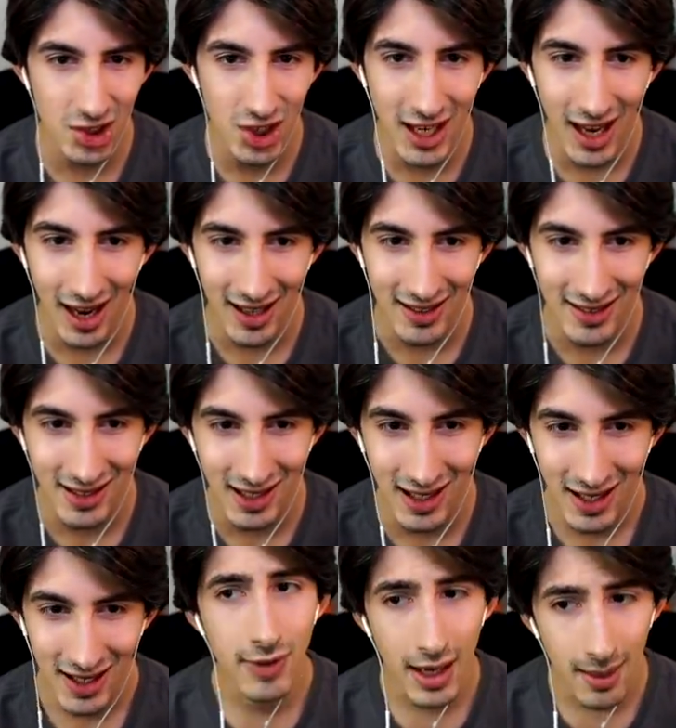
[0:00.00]

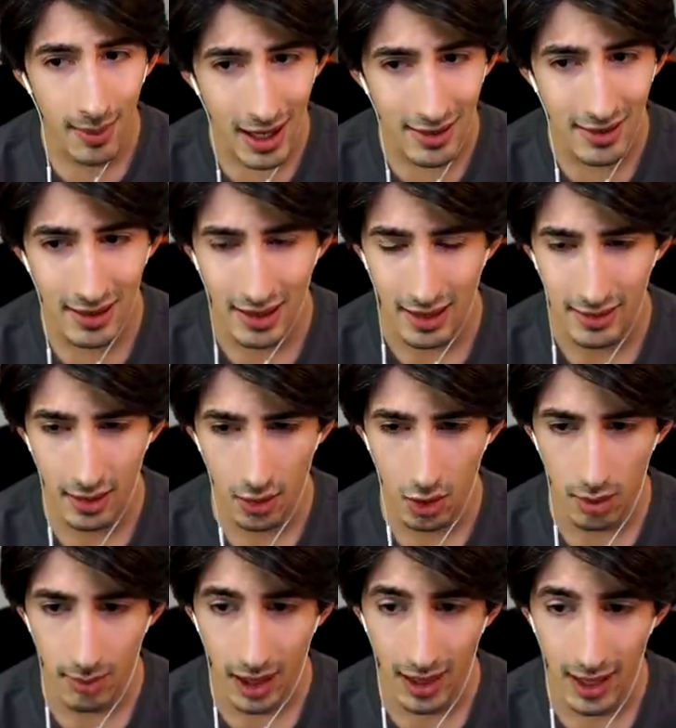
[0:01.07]
giganti, veramente tanta
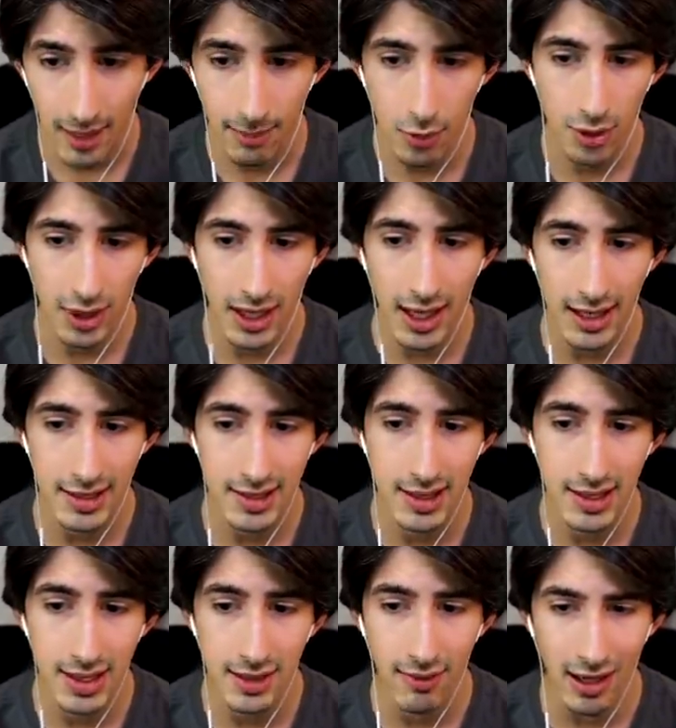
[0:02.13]
roba. E mo
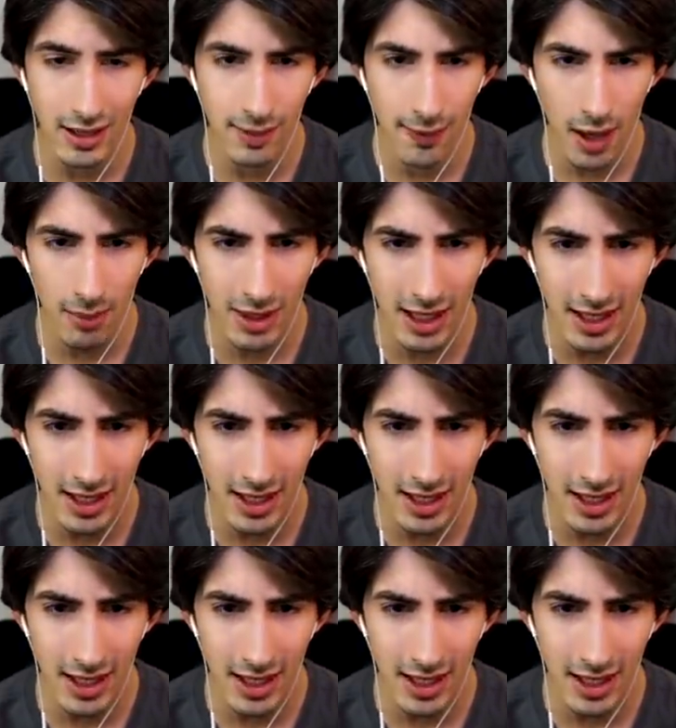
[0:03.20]
ragazzi, si va di Fiamme